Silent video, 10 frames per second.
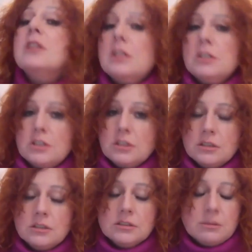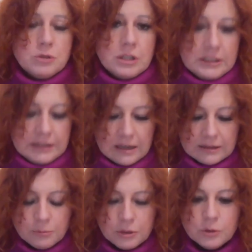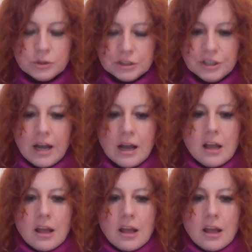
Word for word: też y, zaburzenia dla, dla mojego życia.